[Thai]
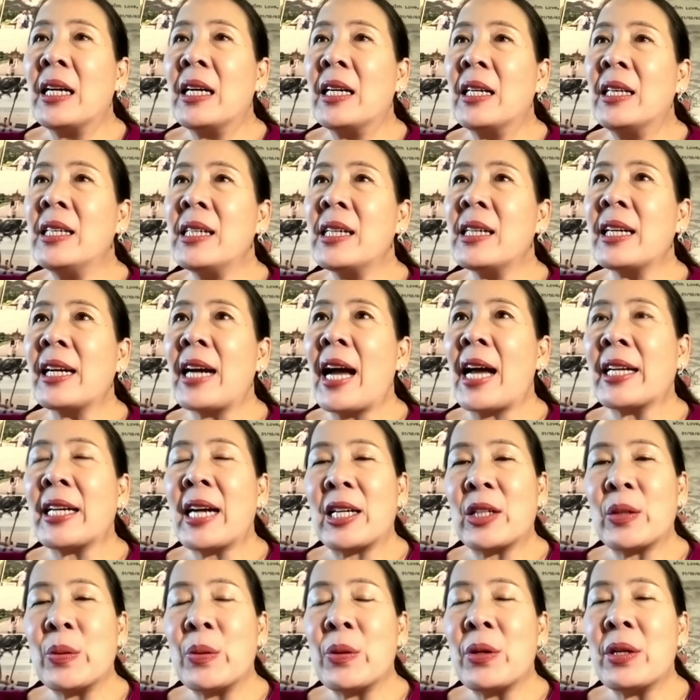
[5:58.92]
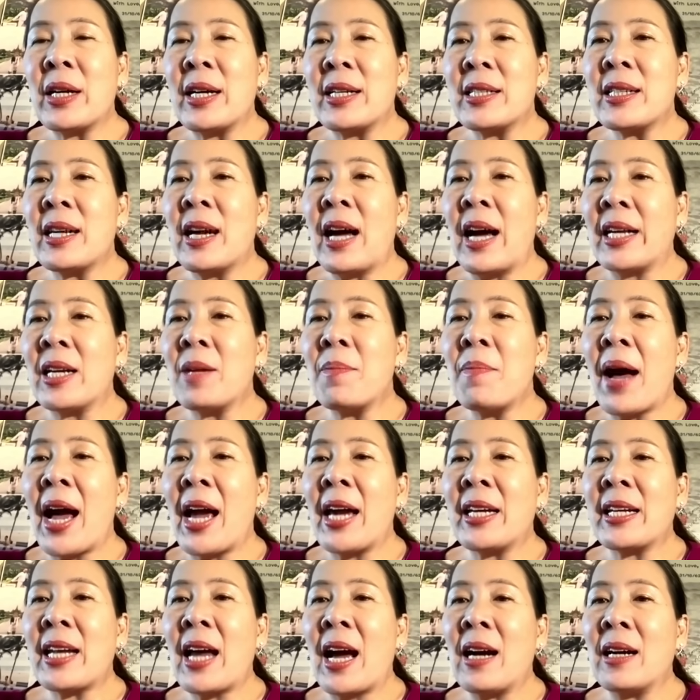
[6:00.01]
เรื่องการขัดทุนน่ะจะอธิบาย
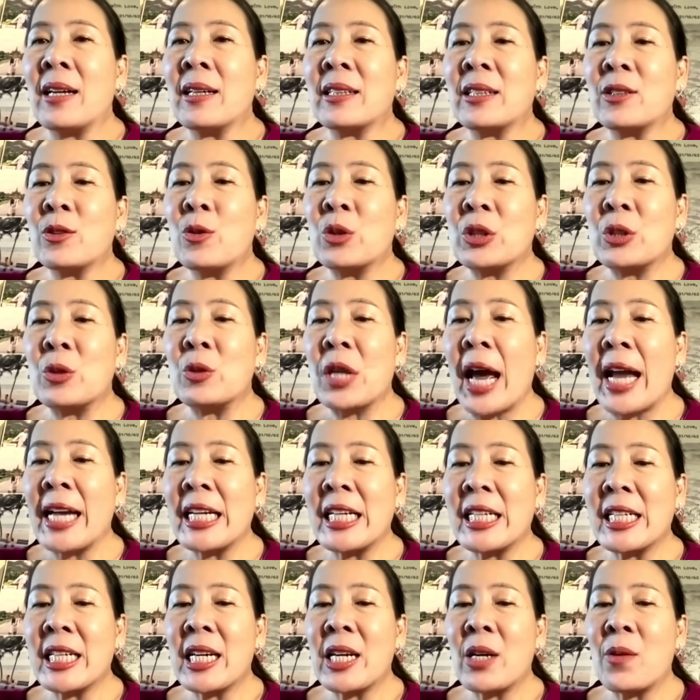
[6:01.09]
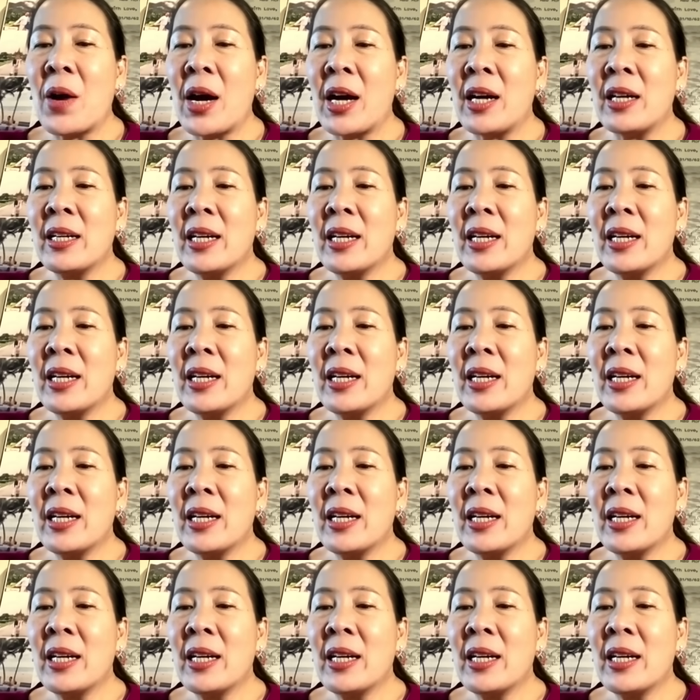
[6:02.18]
ทางทุกๆทท่านอีกทีว่า